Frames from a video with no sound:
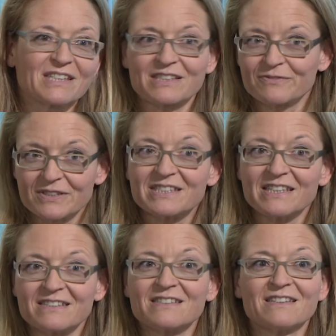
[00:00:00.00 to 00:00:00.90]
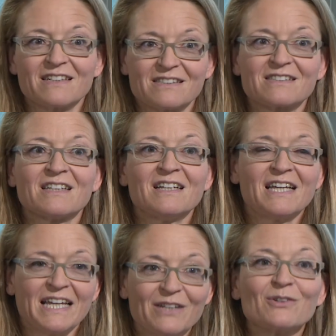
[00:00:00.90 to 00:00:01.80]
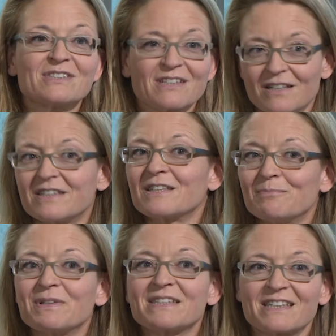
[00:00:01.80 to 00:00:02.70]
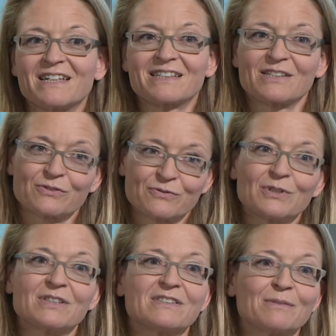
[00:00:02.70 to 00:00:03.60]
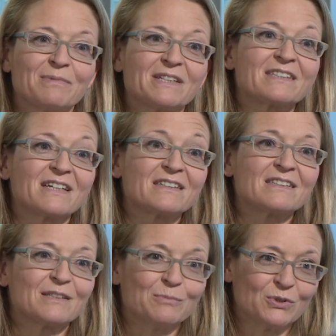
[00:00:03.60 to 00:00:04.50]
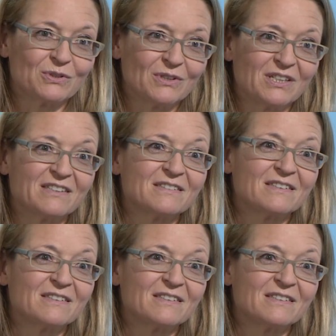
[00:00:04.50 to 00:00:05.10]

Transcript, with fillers: zertifiziert sind als enossales Implantat, also für das Implantat in der Mundhöhle. Ja.